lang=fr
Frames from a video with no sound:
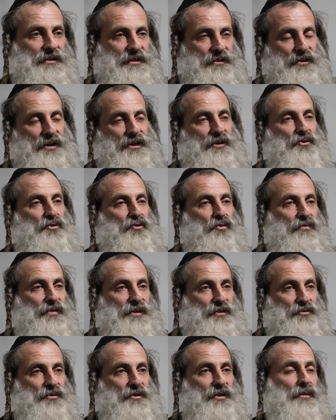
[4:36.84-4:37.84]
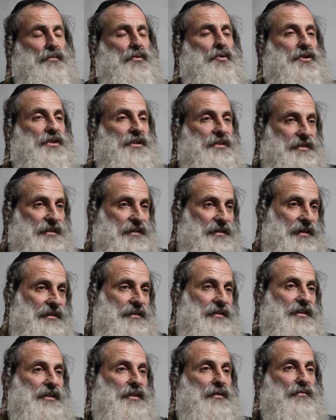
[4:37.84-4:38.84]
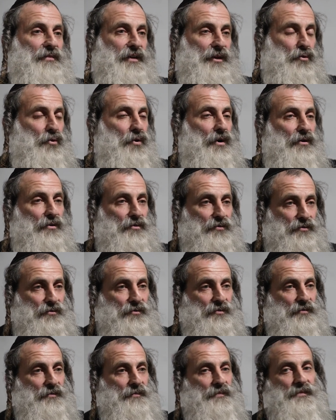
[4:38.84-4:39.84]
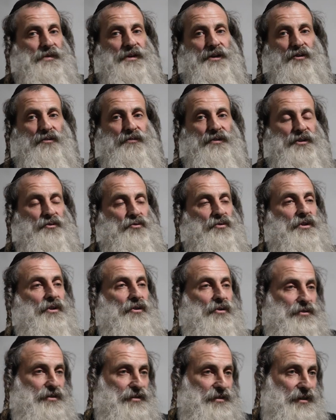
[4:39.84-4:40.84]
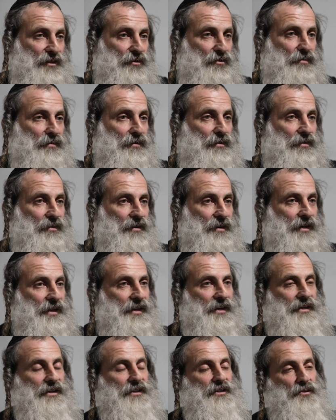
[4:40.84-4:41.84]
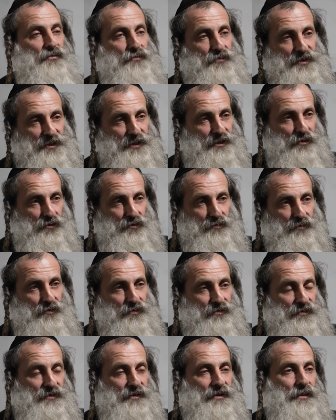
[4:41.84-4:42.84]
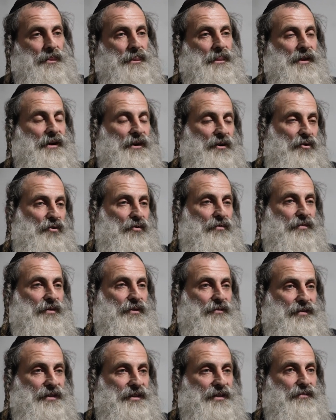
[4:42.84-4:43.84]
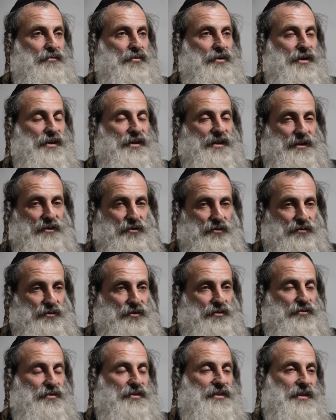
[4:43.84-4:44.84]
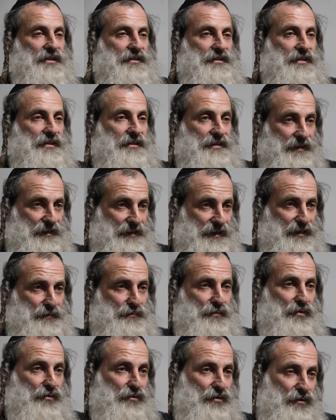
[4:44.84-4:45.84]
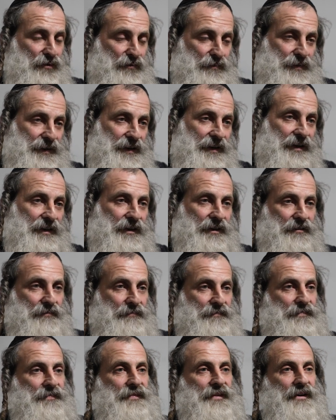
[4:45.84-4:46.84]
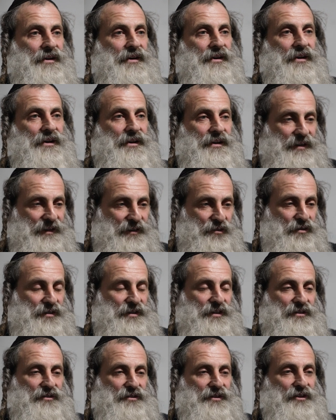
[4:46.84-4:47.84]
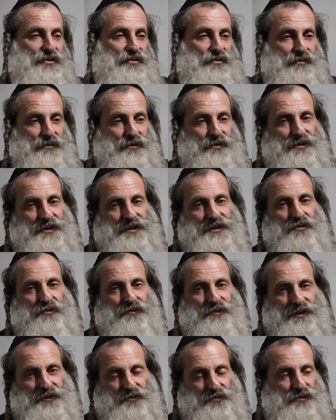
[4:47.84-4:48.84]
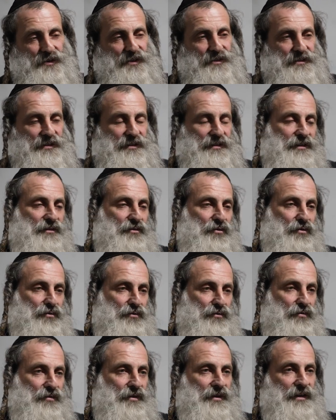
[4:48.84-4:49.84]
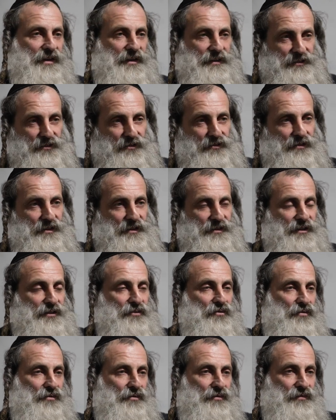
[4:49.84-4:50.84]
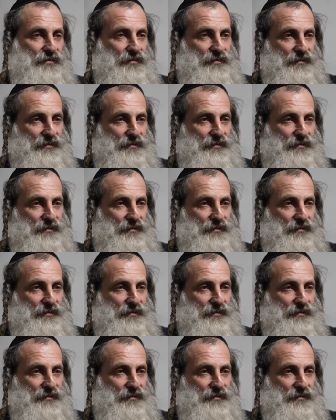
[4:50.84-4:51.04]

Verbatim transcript: C'est-à-dire quand on va se rapprocher de ces tzadikim, on va croire en eux et on va étudier leurs enseignements et les diffuser dans le monde, on va en fait dévoiler la grandeur du tzadik et la splendeur, le PR, et de ses enseignements, et on va annuler cette destruction qui est la cendre, la destruction.